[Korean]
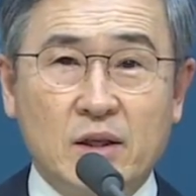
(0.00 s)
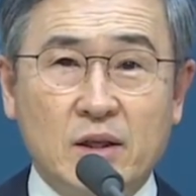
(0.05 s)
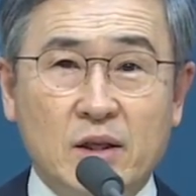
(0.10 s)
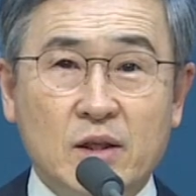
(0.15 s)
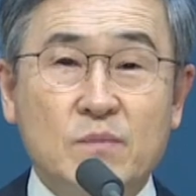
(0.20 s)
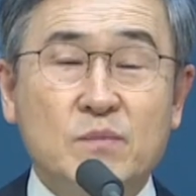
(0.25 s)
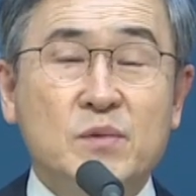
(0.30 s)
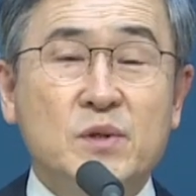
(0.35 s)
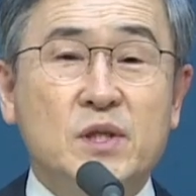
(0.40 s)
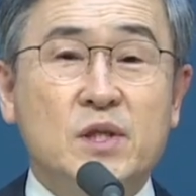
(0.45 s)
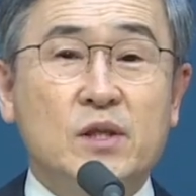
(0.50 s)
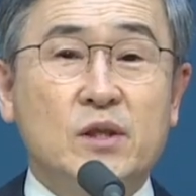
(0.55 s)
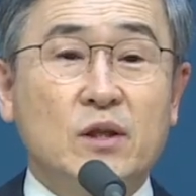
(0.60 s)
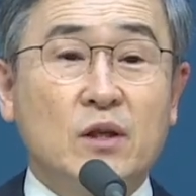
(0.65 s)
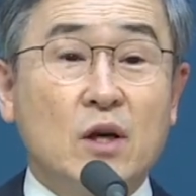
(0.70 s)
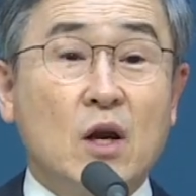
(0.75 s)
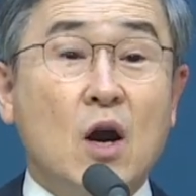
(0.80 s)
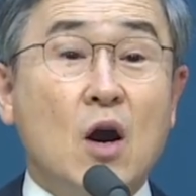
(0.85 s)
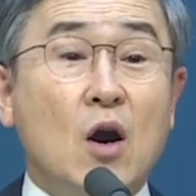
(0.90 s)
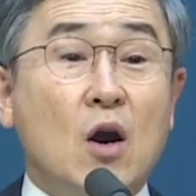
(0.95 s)

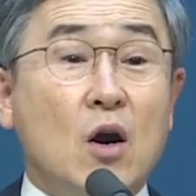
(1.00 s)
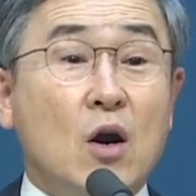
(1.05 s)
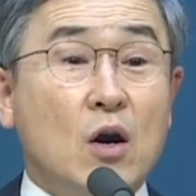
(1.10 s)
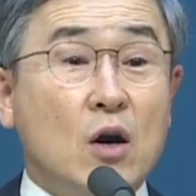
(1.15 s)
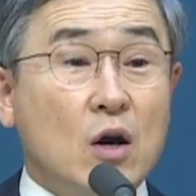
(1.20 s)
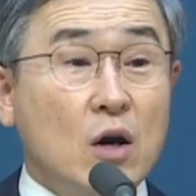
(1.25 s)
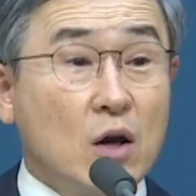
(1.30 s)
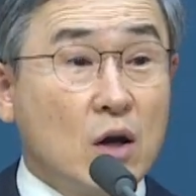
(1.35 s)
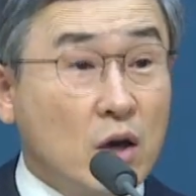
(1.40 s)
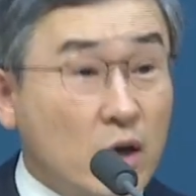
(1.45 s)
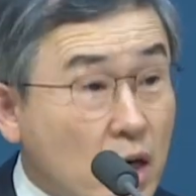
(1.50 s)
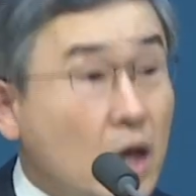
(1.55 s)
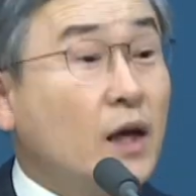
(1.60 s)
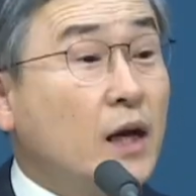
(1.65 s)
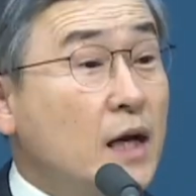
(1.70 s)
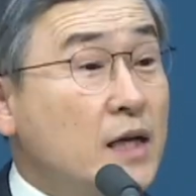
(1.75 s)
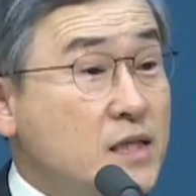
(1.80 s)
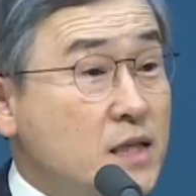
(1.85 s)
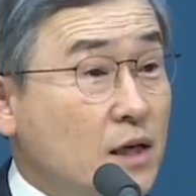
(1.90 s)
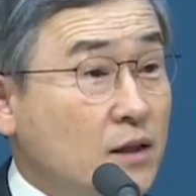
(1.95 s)
임신을
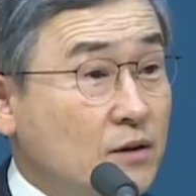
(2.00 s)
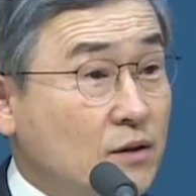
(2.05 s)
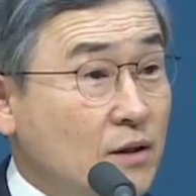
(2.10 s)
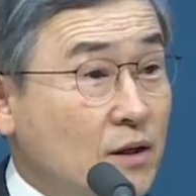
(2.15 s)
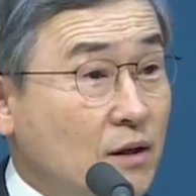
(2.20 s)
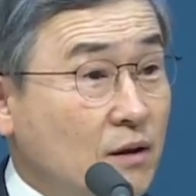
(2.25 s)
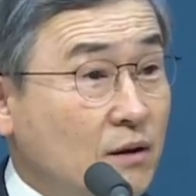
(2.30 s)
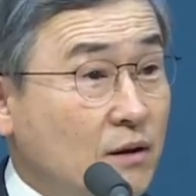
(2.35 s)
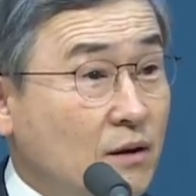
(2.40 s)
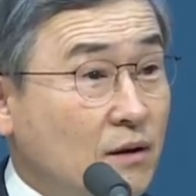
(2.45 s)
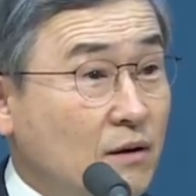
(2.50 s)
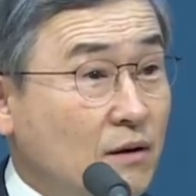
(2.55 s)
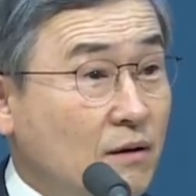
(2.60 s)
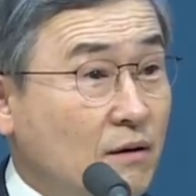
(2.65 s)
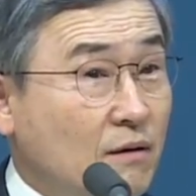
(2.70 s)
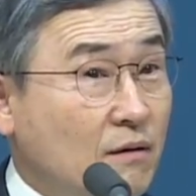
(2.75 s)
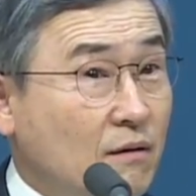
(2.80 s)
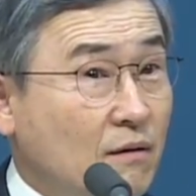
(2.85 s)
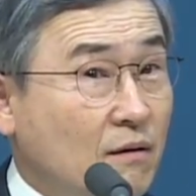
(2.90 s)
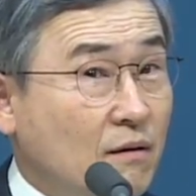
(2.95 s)
허락하지 않더라 그래요.
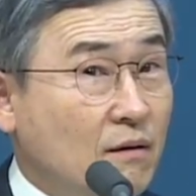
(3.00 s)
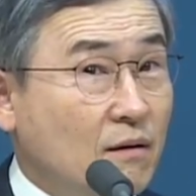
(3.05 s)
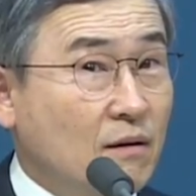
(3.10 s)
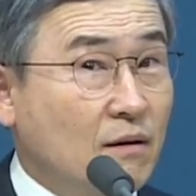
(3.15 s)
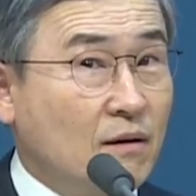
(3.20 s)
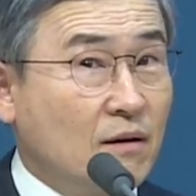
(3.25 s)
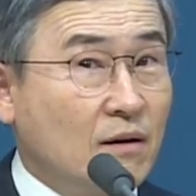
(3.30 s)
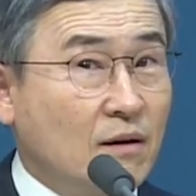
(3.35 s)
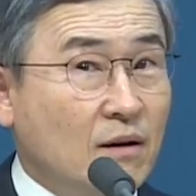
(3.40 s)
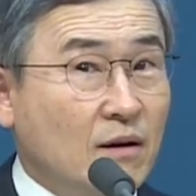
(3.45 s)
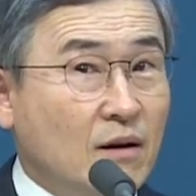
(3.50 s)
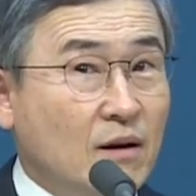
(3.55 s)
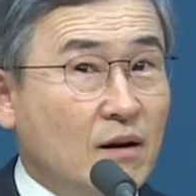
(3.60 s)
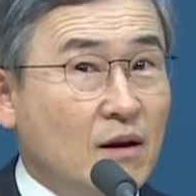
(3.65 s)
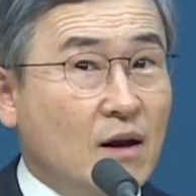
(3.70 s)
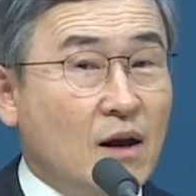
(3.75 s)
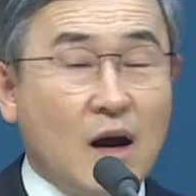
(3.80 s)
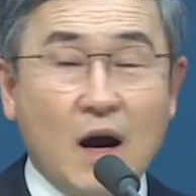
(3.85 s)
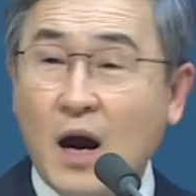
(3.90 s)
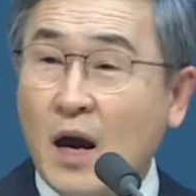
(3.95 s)

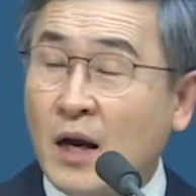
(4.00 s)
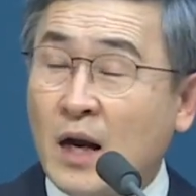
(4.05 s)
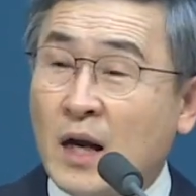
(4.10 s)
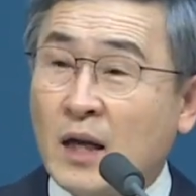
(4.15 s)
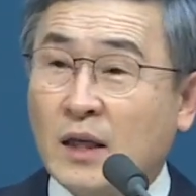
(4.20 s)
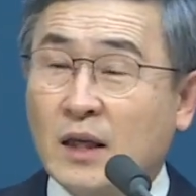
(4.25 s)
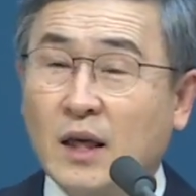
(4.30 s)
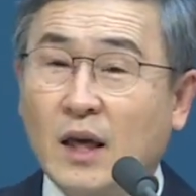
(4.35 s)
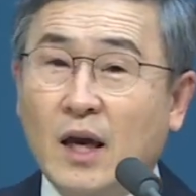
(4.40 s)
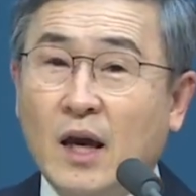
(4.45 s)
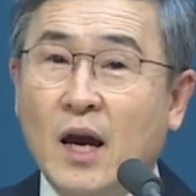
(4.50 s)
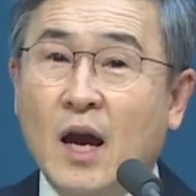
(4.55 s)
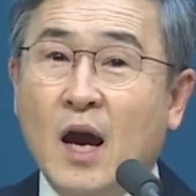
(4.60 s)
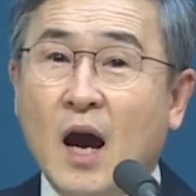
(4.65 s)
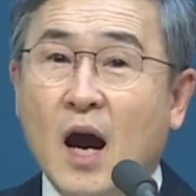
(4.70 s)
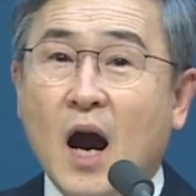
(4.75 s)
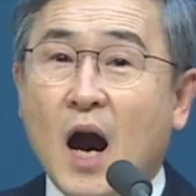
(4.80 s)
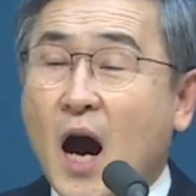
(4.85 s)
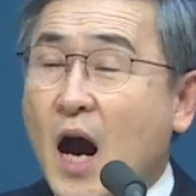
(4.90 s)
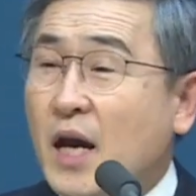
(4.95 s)
하나님께
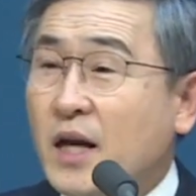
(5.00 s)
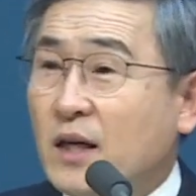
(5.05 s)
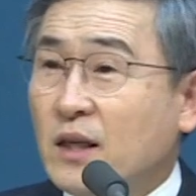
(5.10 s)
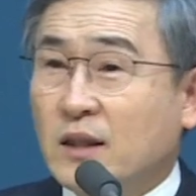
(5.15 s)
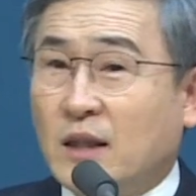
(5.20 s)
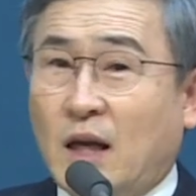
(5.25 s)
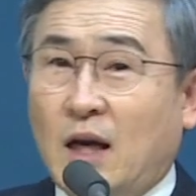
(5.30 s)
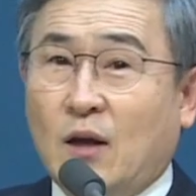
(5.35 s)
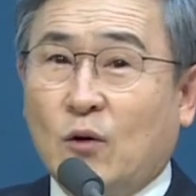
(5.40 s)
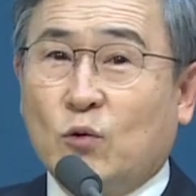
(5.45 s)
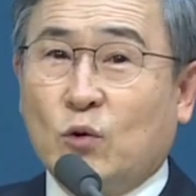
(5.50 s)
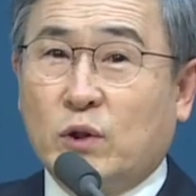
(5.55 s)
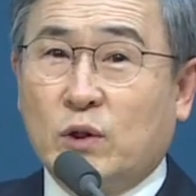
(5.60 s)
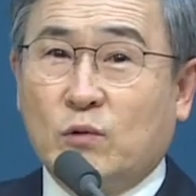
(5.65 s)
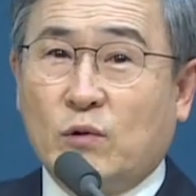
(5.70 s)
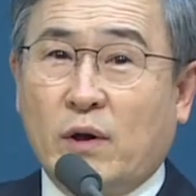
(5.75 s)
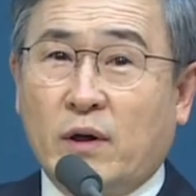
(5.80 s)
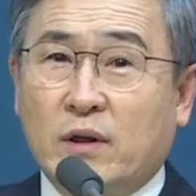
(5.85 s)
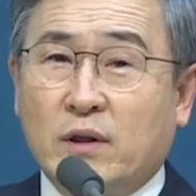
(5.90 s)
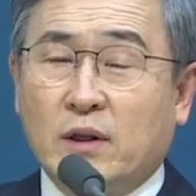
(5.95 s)
아이를 달라고
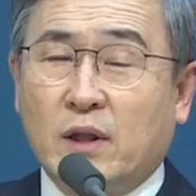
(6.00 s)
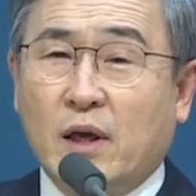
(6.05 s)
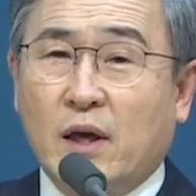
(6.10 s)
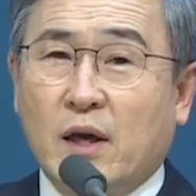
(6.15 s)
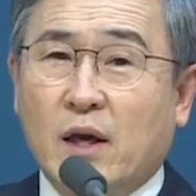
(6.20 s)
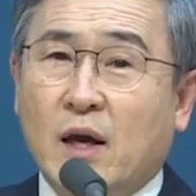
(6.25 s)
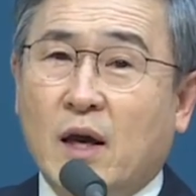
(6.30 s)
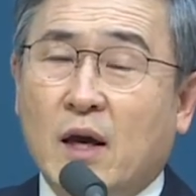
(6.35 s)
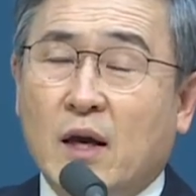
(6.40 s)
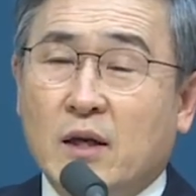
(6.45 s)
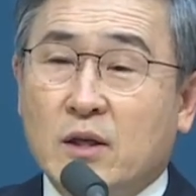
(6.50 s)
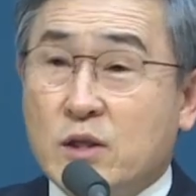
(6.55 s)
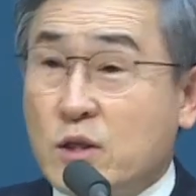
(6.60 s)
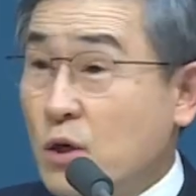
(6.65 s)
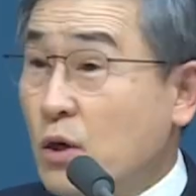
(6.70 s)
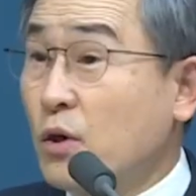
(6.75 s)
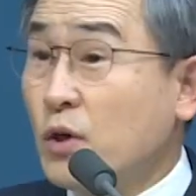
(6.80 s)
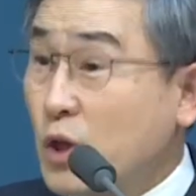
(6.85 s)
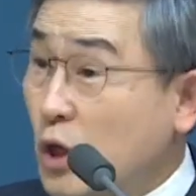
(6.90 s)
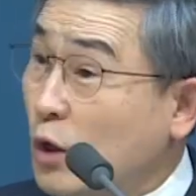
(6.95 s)
기도하는데
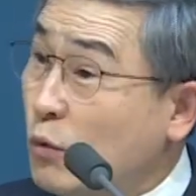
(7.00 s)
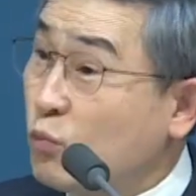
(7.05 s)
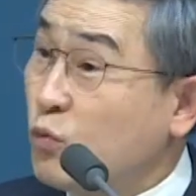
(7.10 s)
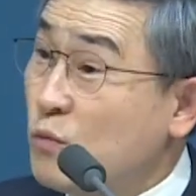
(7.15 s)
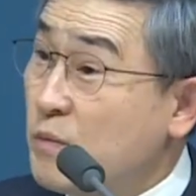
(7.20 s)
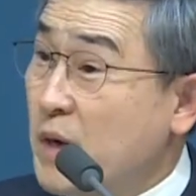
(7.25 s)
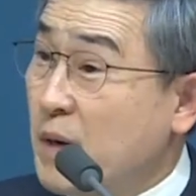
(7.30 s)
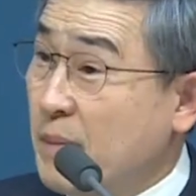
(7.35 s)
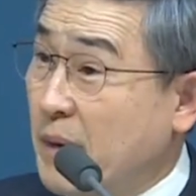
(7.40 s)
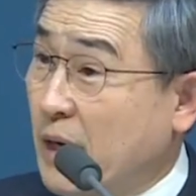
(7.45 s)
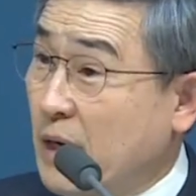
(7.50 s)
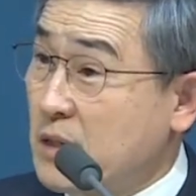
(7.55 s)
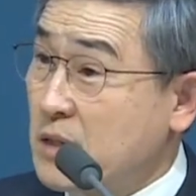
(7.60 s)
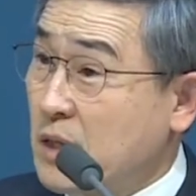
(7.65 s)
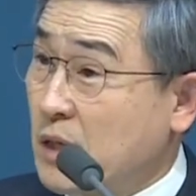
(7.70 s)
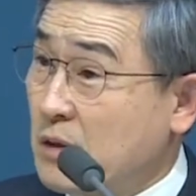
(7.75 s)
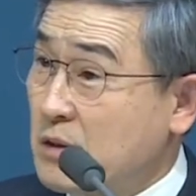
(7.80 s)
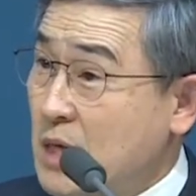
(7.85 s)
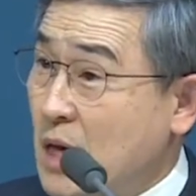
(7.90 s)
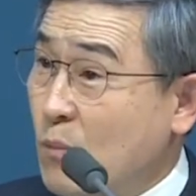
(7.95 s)
성경은 분명히
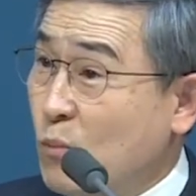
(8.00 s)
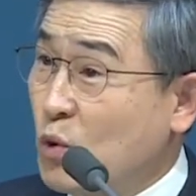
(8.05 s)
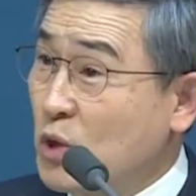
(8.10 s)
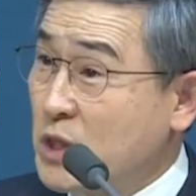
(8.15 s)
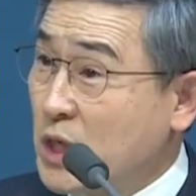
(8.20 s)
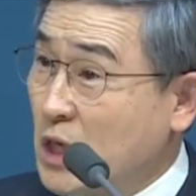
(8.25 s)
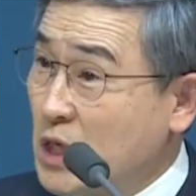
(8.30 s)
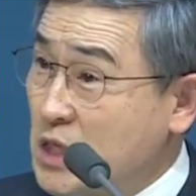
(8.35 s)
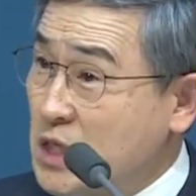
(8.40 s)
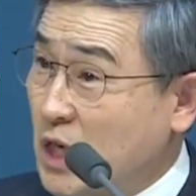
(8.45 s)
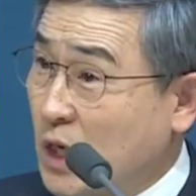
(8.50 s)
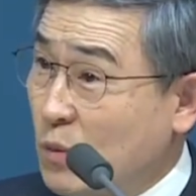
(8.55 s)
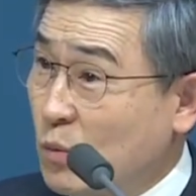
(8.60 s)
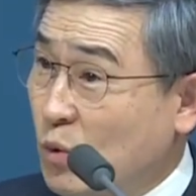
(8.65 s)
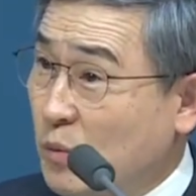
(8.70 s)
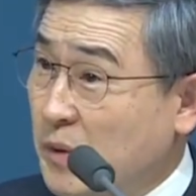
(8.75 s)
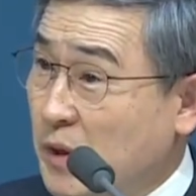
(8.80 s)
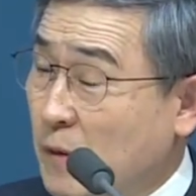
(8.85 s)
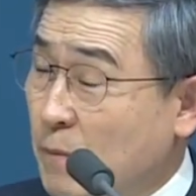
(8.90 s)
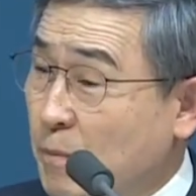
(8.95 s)
말하잖아. 사무엘상 1장에
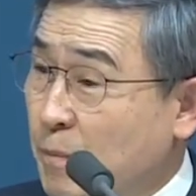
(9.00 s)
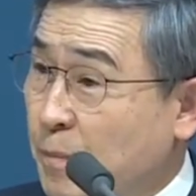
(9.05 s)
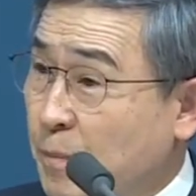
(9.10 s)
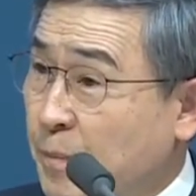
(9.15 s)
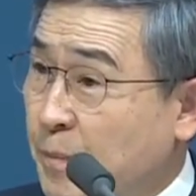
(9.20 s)
보면